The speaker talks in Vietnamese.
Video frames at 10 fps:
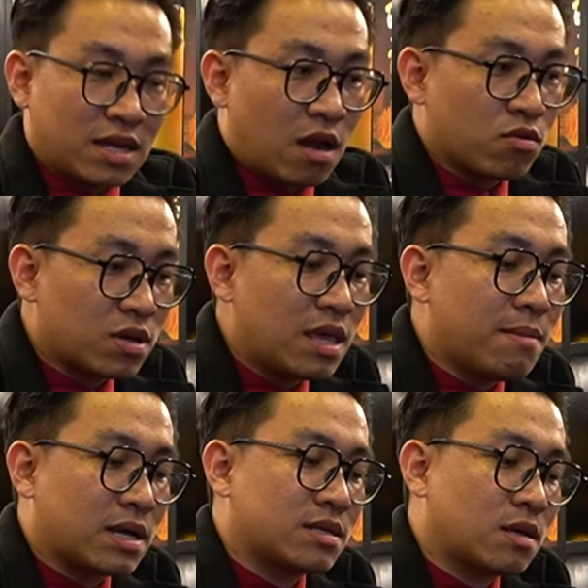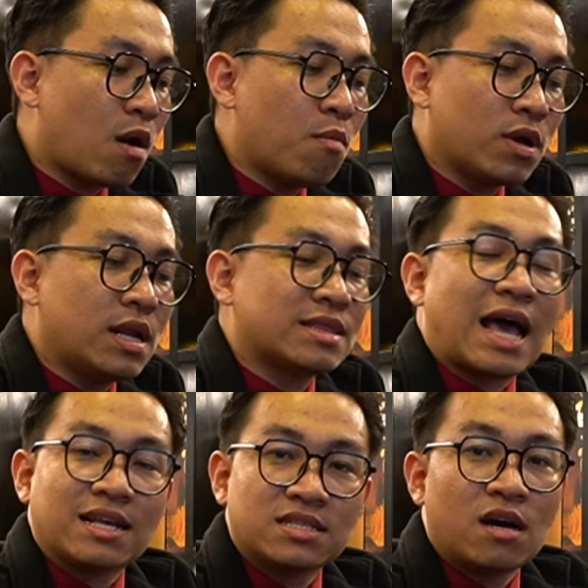gian đầu thôi. Khi mà có một cái nền
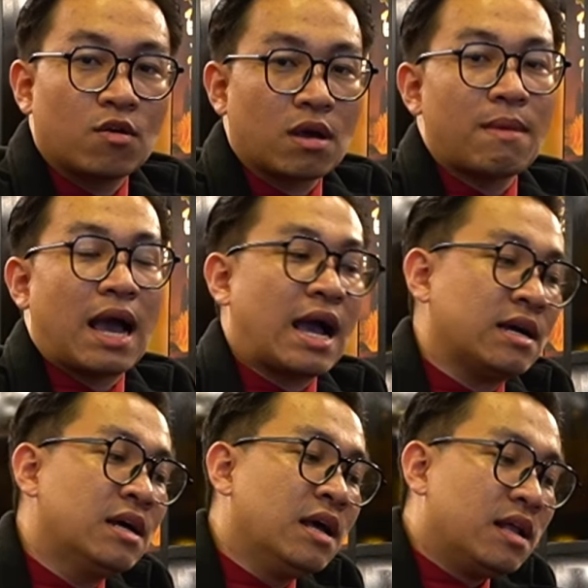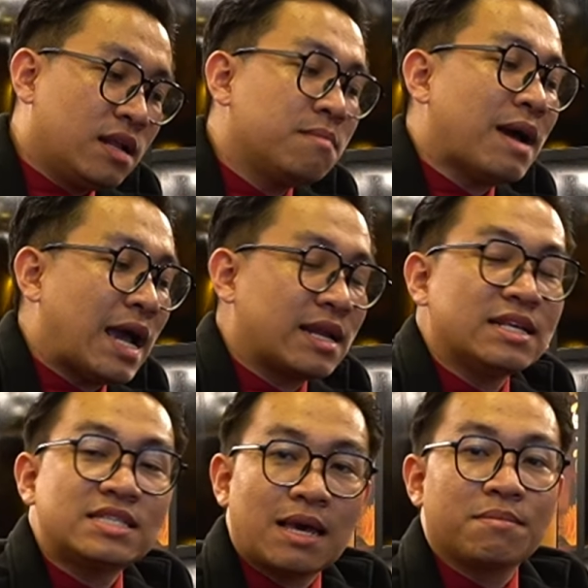tảng sơ rồi các bạn hẳn lên mạng để
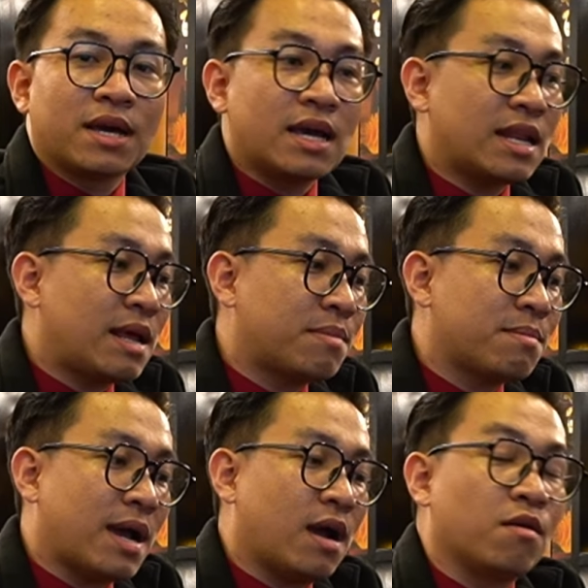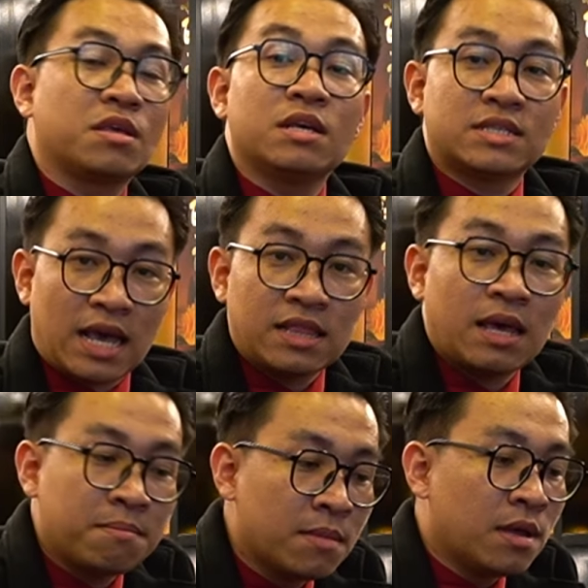xem những anh em trên mạng họ chia sẻ
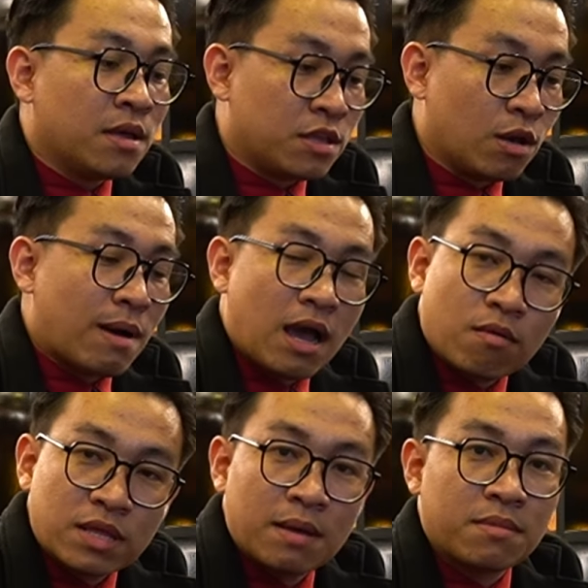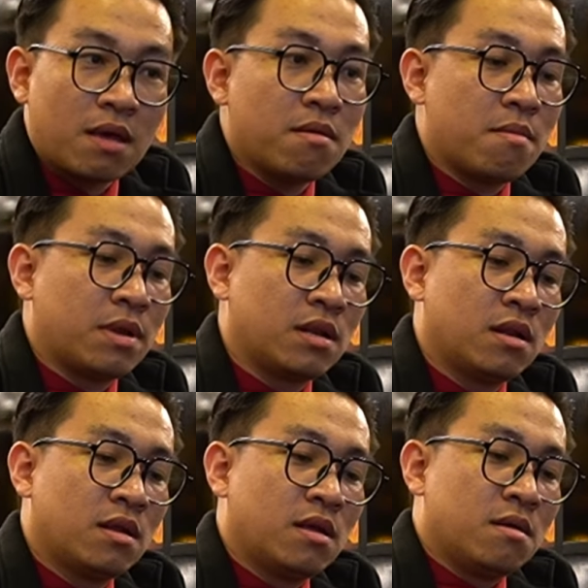thêm nhiều bài học thêm để mà mình
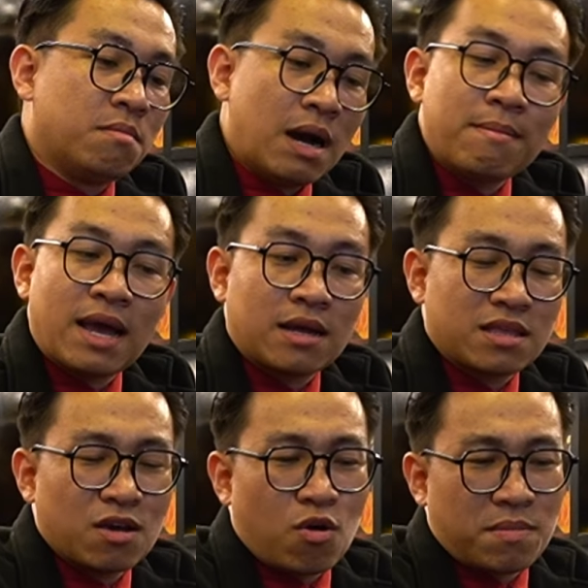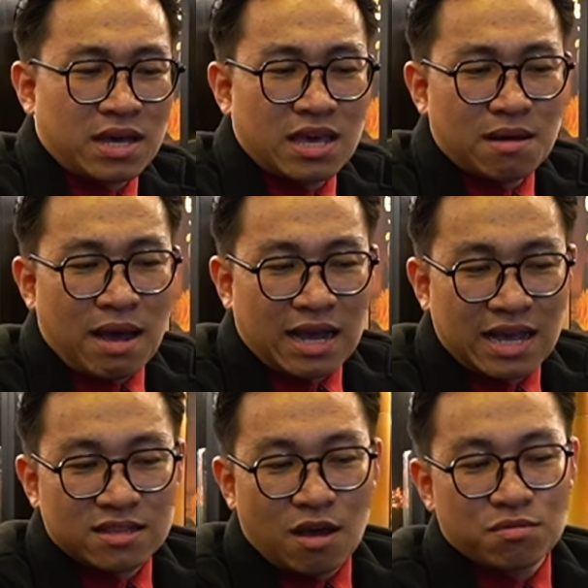mở mang. Chứ còn mà khi các bạn
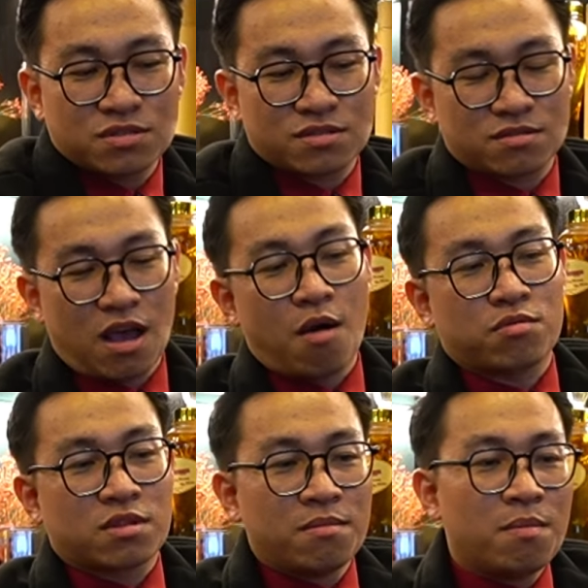cắt tóc học tùm